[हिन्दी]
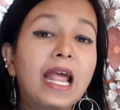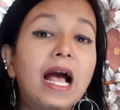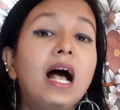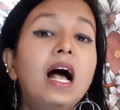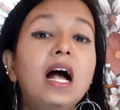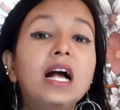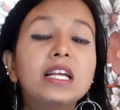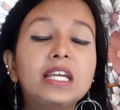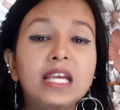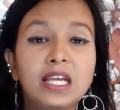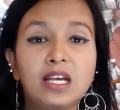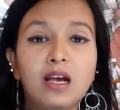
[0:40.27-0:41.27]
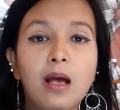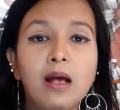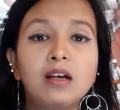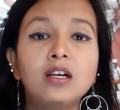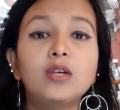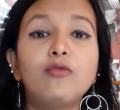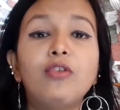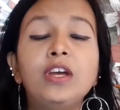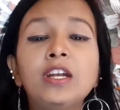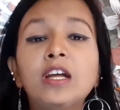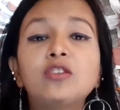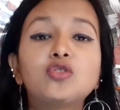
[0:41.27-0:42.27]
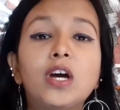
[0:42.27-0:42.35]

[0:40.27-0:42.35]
गया कि विनर जो